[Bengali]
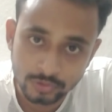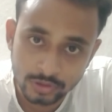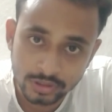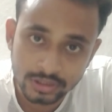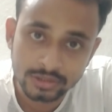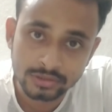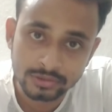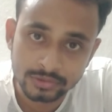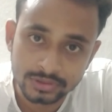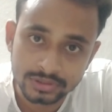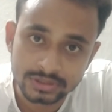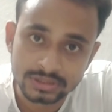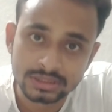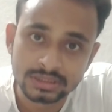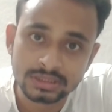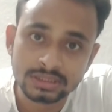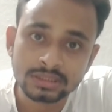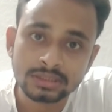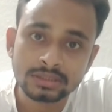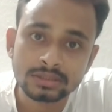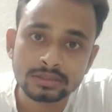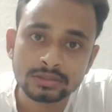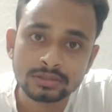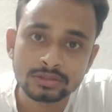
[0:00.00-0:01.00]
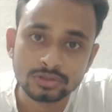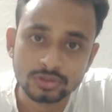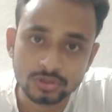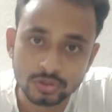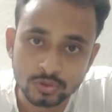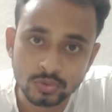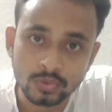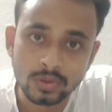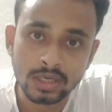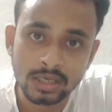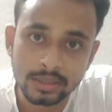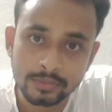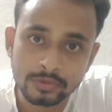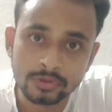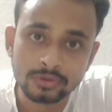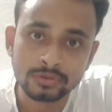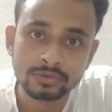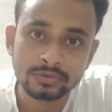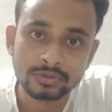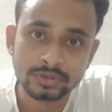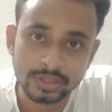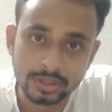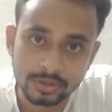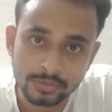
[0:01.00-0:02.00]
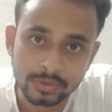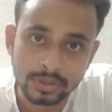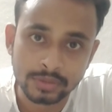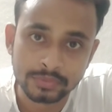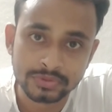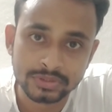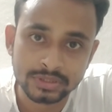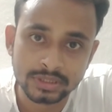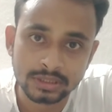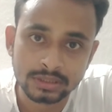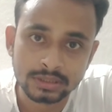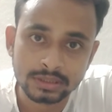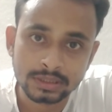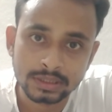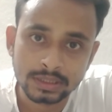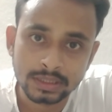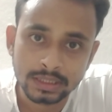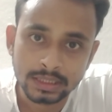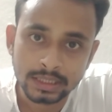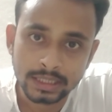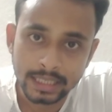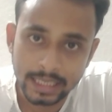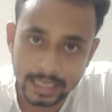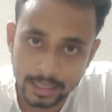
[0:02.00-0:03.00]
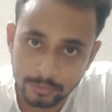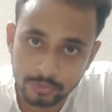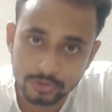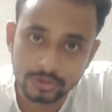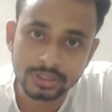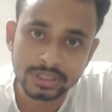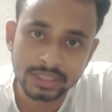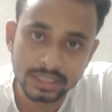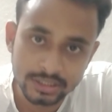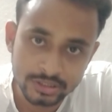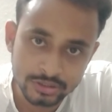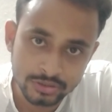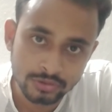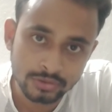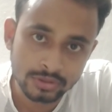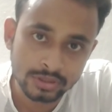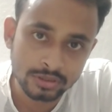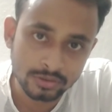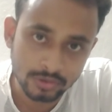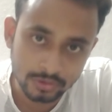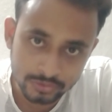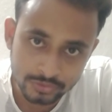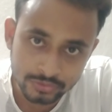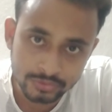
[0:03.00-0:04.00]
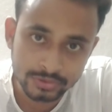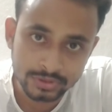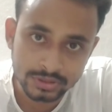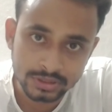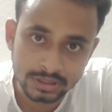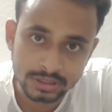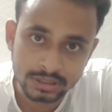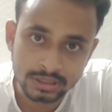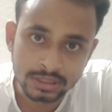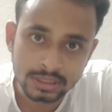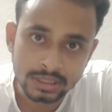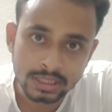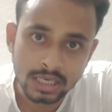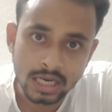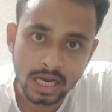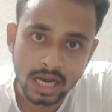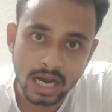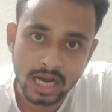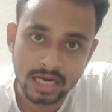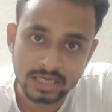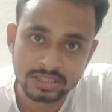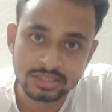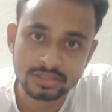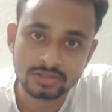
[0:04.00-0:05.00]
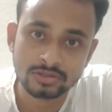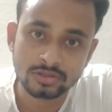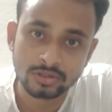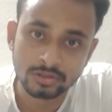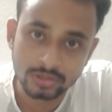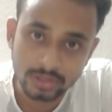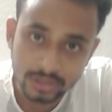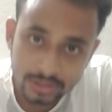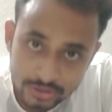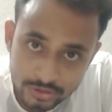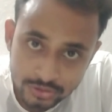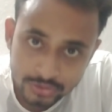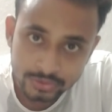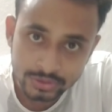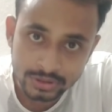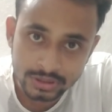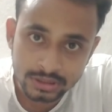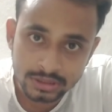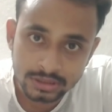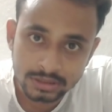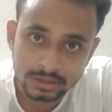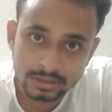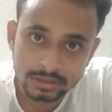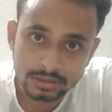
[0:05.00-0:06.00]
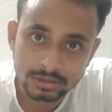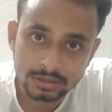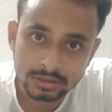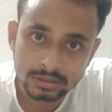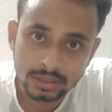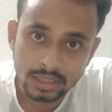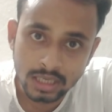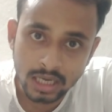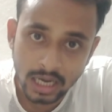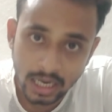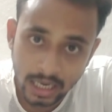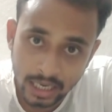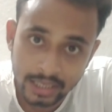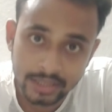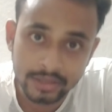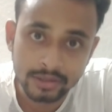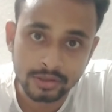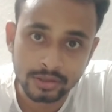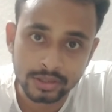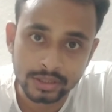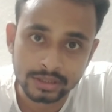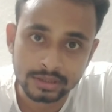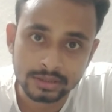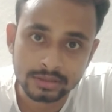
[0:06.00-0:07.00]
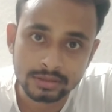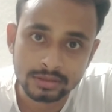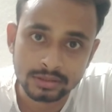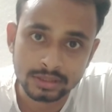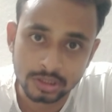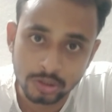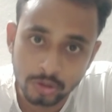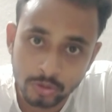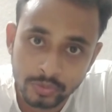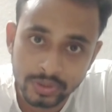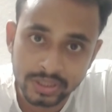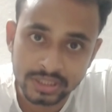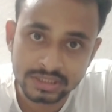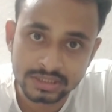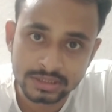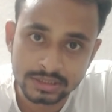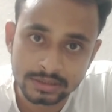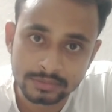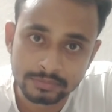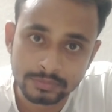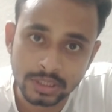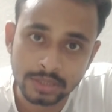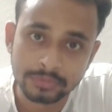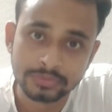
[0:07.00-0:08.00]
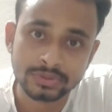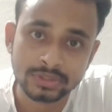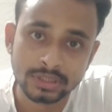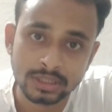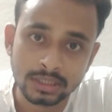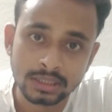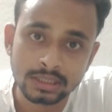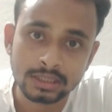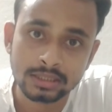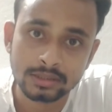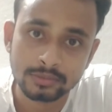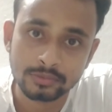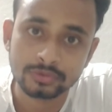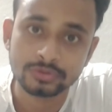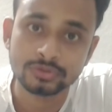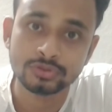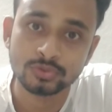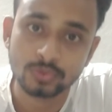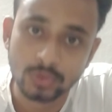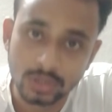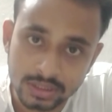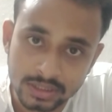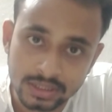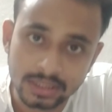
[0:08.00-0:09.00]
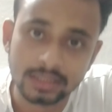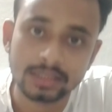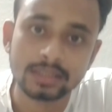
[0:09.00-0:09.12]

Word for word: মূলে রয়েছে জুয়া এবং দেহ ব্যবসা এমনকি এই শহরের অর্থনীতির আশি শতাংশই আয় হয় দেহ ব্যবসা এবং জুয়া